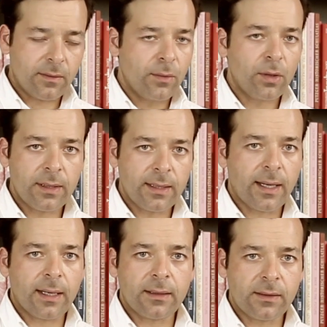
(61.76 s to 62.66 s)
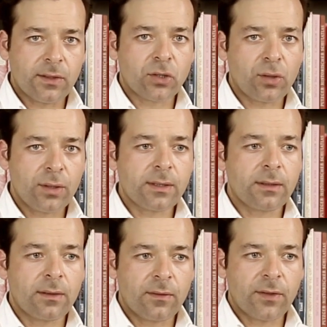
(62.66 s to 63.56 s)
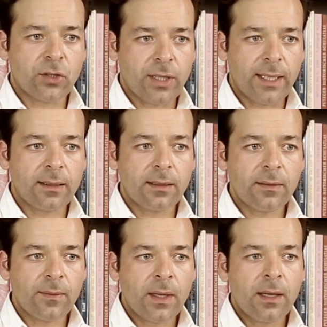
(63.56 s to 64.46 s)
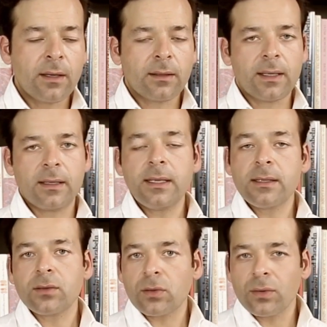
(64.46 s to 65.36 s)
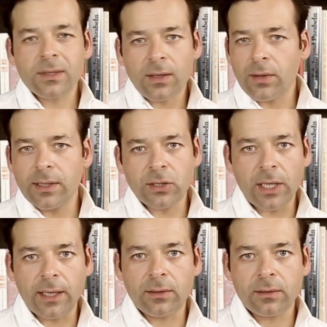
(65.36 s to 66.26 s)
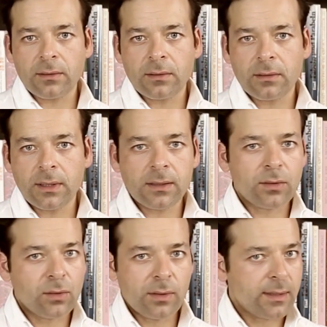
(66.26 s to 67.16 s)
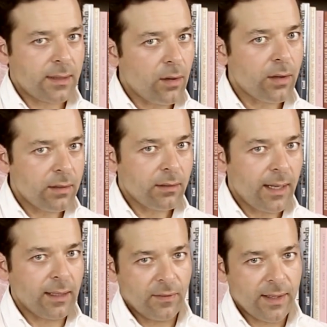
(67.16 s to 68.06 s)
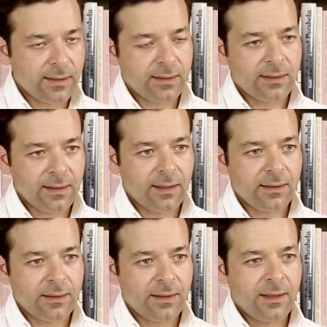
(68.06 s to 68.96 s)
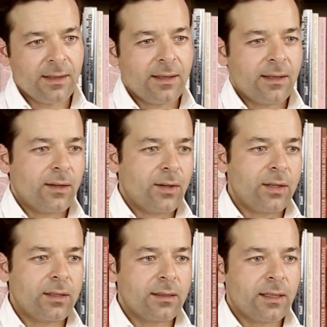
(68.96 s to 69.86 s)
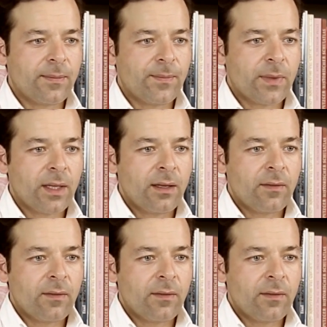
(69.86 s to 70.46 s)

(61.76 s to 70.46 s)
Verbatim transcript: Möglichkeiten, dass wir Chancen verschenken. Denn nichts zu tun ist auch eine Entscheidung. Nichts zu tun ist auch etwas. Ja? Und ähm,